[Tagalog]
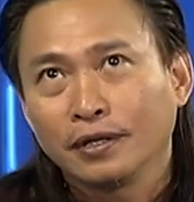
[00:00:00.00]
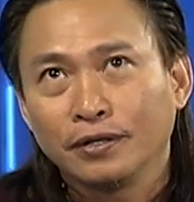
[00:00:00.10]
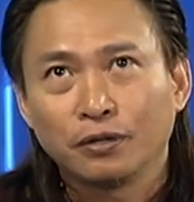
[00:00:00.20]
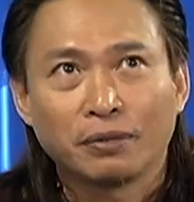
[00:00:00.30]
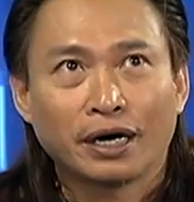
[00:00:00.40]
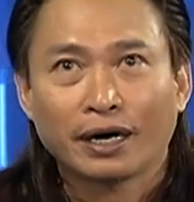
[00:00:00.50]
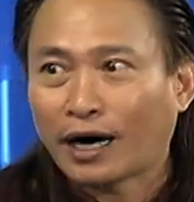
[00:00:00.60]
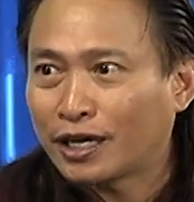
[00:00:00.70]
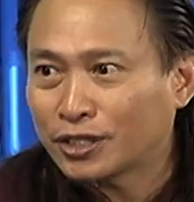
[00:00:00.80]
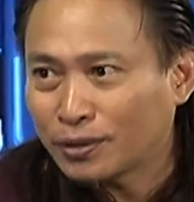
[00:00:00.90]
yung mga
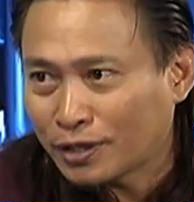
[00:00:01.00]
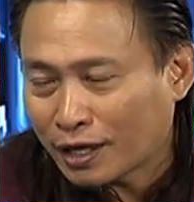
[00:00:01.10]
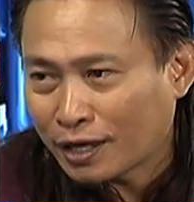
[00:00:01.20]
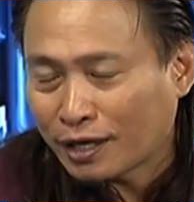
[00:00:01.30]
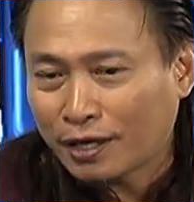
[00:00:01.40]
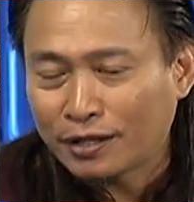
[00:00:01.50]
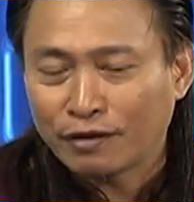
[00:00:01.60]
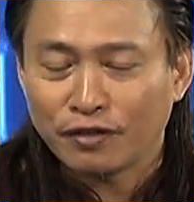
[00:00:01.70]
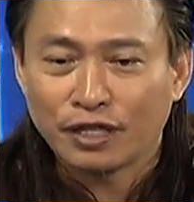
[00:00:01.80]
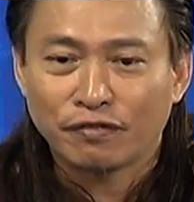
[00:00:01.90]
kaso na
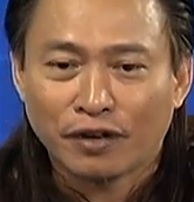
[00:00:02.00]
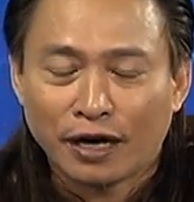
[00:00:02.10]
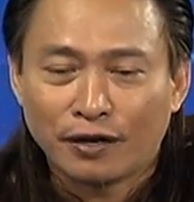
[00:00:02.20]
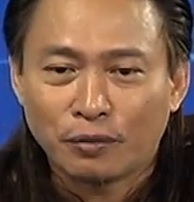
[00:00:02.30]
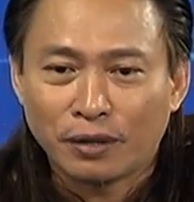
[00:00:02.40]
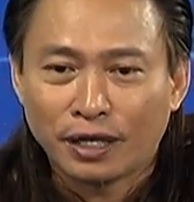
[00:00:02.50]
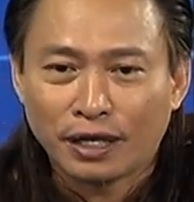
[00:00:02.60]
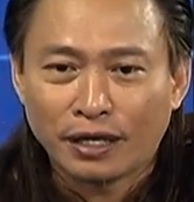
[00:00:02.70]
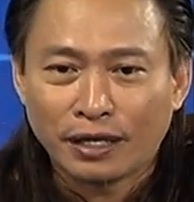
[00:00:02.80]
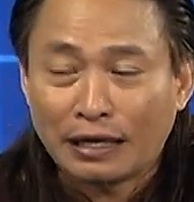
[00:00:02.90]
na fina-file ng mga
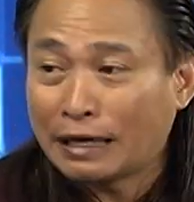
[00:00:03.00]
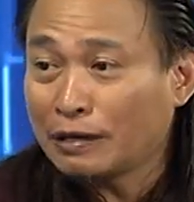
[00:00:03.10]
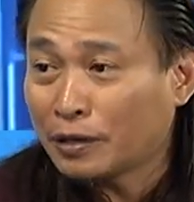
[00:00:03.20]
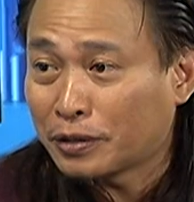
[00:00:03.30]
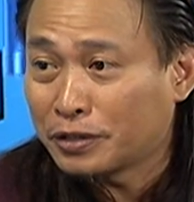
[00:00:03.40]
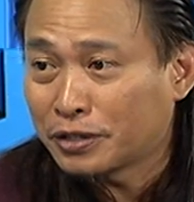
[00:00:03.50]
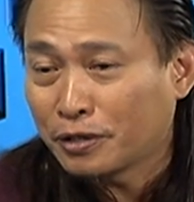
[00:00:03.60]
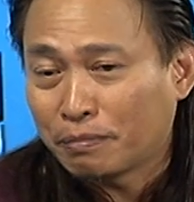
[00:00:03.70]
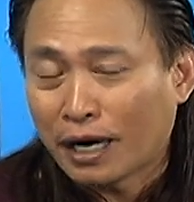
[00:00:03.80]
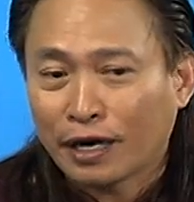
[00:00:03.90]
landlords
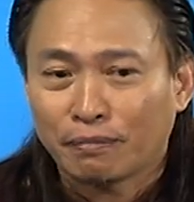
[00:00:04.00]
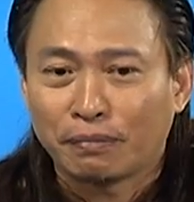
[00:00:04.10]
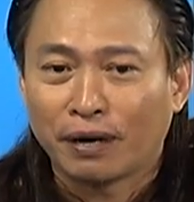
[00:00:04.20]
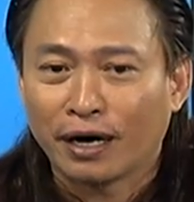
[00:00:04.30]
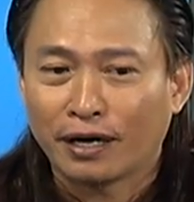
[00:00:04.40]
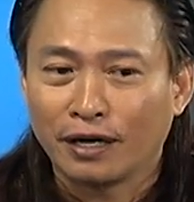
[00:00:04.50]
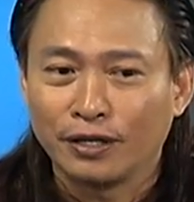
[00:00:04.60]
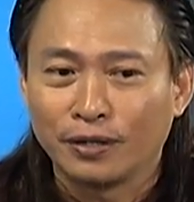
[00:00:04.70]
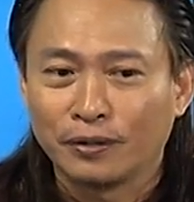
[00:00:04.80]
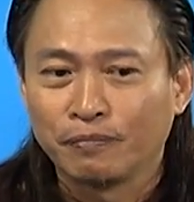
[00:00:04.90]
no mm. bakit mabagal
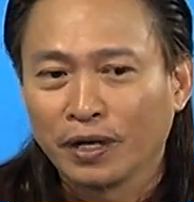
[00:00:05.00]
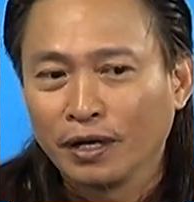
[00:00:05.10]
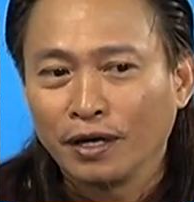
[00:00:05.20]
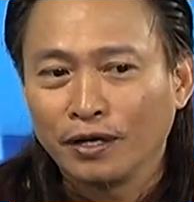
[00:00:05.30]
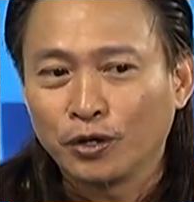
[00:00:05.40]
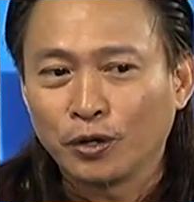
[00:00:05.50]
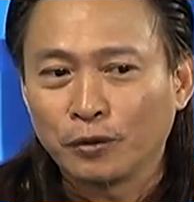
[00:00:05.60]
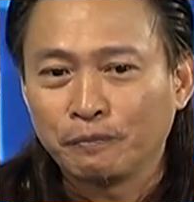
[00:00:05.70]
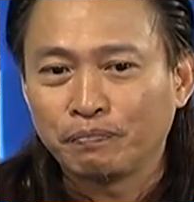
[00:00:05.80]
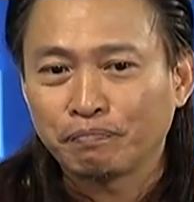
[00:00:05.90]
yung
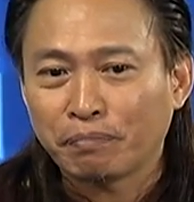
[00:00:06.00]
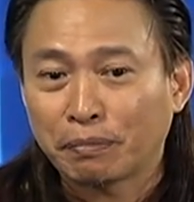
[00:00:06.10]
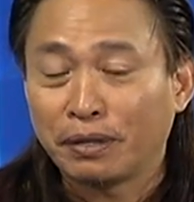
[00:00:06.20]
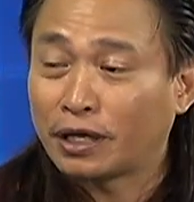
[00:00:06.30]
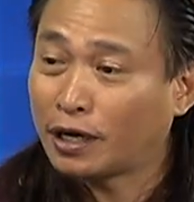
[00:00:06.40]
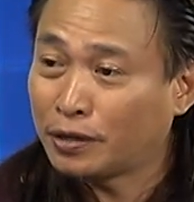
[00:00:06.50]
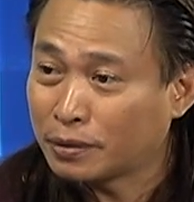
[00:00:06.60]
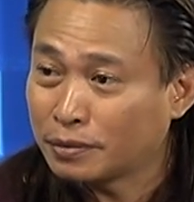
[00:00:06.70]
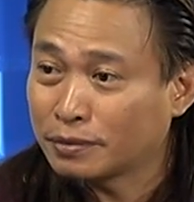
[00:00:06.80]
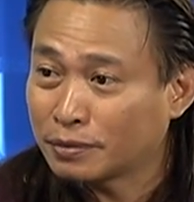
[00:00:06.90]
yung pagbigay
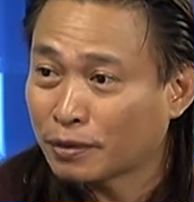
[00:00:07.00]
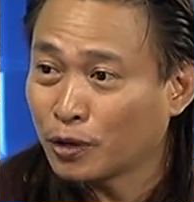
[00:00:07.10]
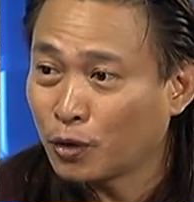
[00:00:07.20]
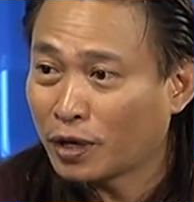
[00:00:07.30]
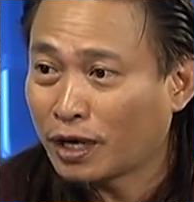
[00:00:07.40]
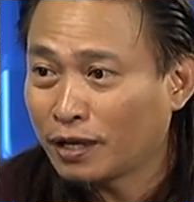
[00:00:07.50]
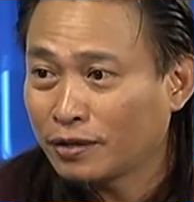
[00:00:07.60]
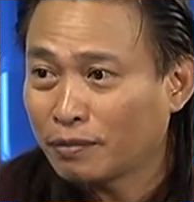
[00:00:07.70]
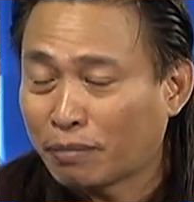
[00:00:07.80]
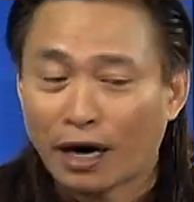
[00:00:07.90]
ng CLOA
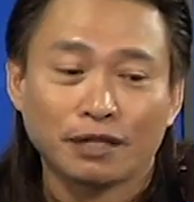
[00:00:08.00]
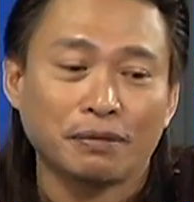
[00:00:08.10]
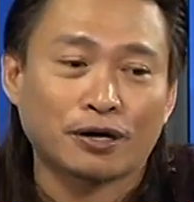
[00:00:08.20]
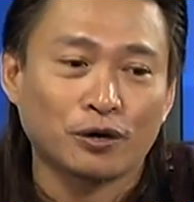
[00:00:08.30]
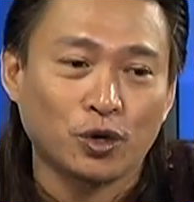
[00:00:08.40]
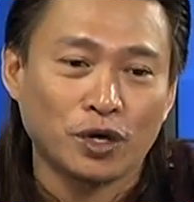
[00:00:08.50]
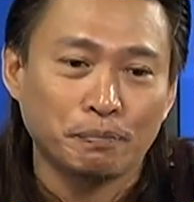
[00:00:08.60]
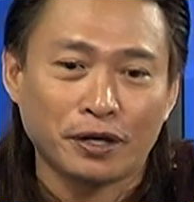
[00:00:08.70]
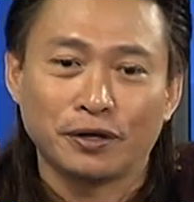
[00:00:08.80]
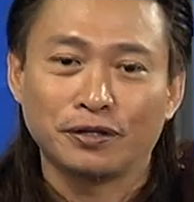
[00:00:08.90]
no bakit may CLOA
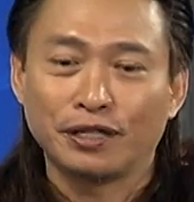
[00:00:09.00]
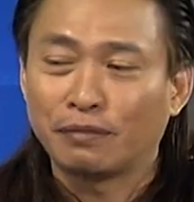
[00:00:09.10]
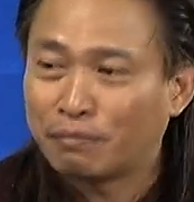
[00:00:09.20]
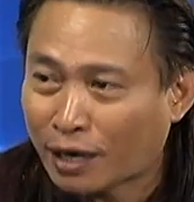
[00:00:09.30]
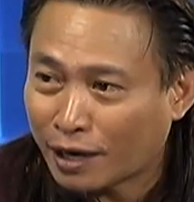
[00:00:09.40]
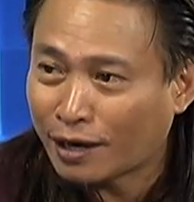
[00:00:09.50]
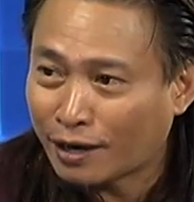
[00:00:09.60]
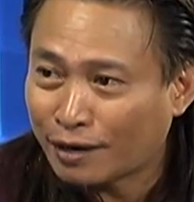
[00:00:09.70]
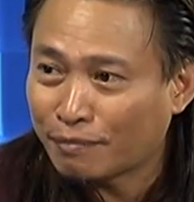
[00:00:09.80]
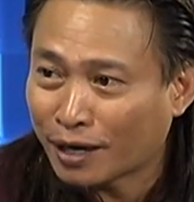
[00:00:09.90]
pero hindi naman
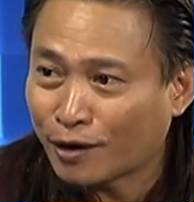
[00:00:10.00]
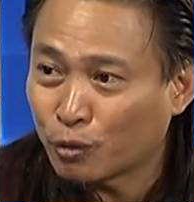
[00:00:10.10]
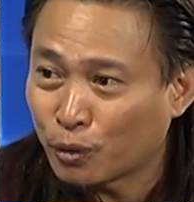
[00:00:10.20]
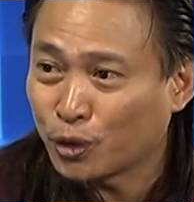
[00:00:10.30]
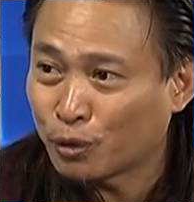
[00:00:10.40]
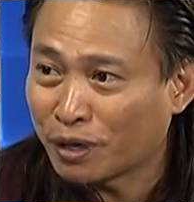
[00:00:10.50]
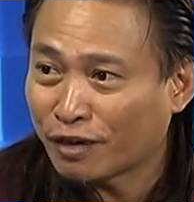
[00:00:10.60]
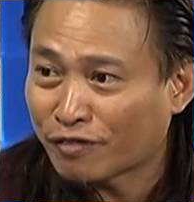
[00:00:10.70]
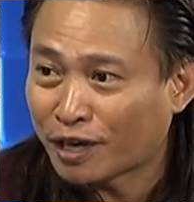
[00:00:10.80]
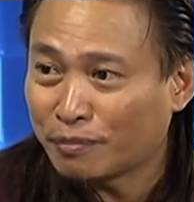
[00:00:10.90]
maka makaupo mm. yung
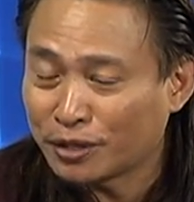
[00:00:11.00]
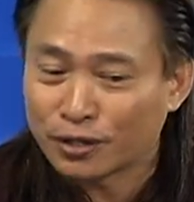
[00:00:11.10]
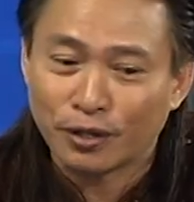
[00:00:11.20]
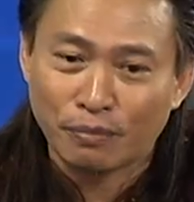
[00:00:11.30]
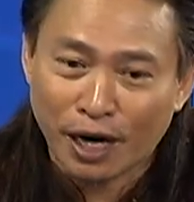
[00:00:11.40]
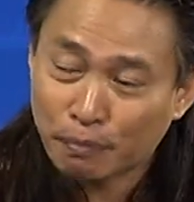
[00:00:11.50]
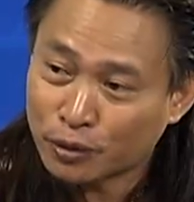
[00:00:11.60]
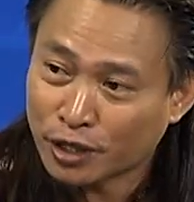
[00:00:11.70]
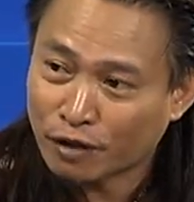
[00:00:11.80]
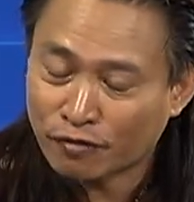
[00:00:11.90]
mga farmers o
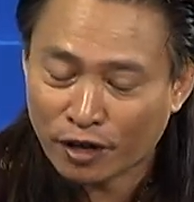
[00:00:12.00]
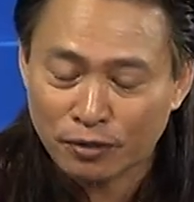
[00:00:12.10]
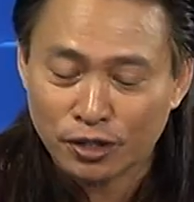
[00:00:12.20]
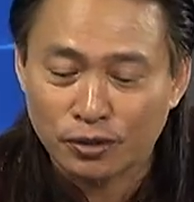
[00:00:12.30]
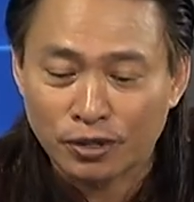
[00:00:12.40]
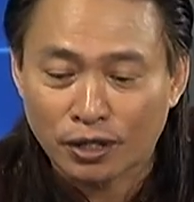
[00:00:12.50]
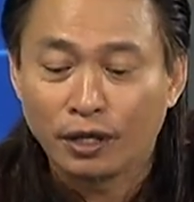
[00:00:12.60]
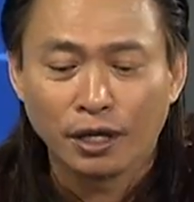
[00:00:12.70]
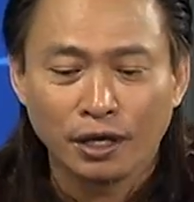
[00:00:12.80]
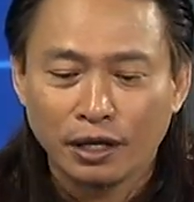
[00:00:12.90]
makapunta yung farmers dun so
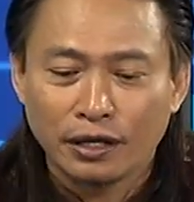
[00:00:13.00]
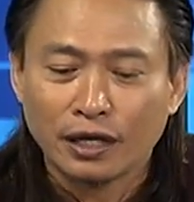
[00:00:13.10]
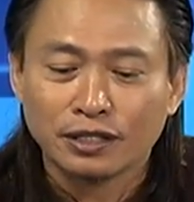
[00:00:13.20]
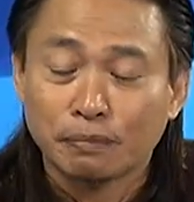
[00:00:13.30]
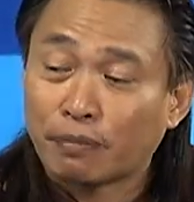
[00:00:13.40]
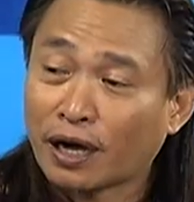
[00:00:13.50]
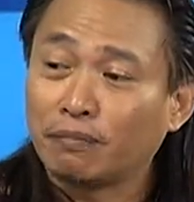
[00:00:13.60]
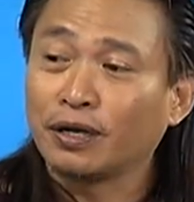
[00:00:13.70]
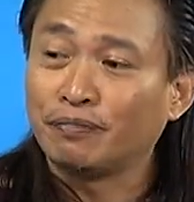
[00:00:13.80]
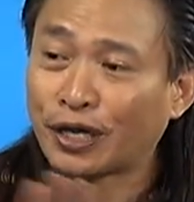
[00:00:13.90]
that's a
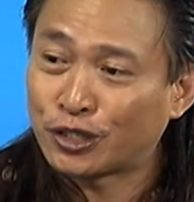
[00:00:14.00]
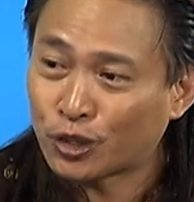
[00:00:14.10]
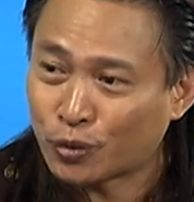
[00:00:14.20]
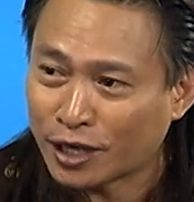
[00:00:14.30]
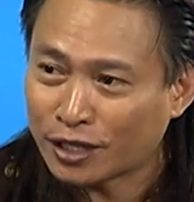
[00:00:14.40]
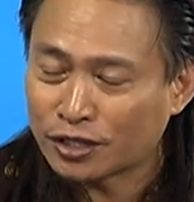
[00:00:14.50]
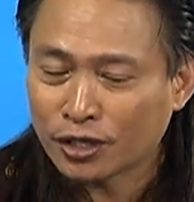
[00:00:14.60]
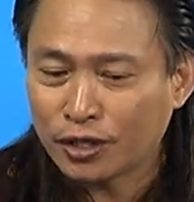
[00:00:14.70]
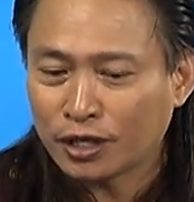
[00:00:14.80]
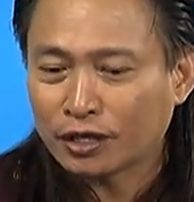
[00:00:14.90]
problem nationwide so
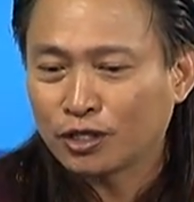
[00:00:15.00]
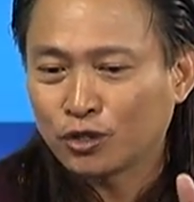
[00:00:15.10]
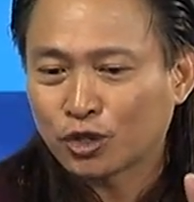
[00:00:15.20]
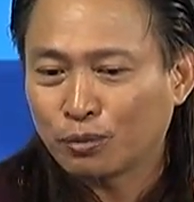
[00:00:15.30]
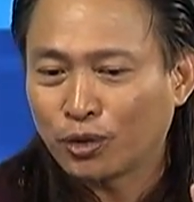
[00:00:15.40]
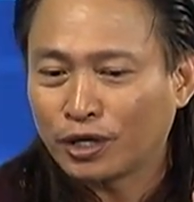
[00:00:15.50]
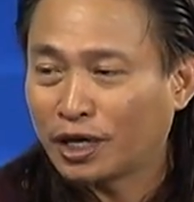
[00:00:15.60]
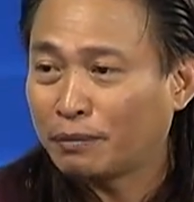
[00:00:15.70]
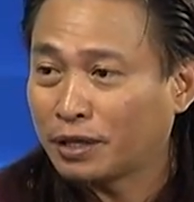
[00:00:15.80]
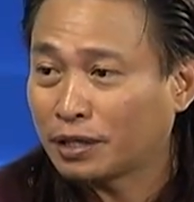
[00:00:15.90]
mm. yun ang sinusubukan
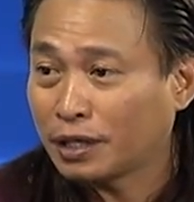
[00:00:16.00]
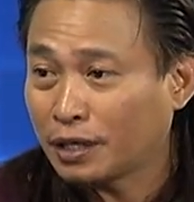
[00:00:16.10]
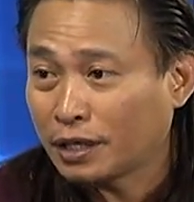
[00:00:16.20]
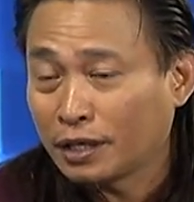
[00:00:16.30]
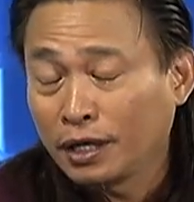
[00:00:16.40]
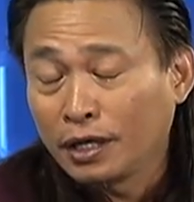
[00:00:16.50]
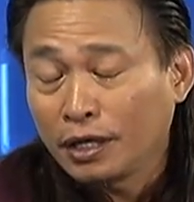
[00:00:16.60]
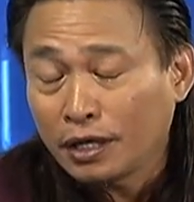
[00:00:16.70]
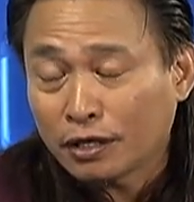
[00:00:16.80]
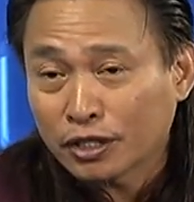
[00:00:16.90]
naming i-
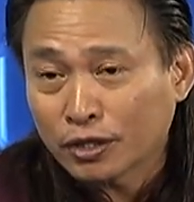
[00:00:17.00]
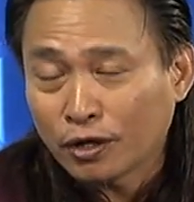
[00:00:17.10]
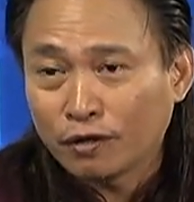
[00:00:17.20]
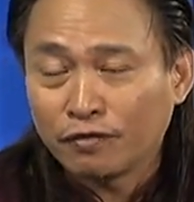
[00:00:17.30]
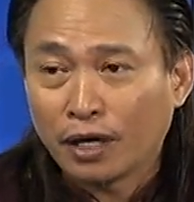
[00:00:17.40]
i-resolve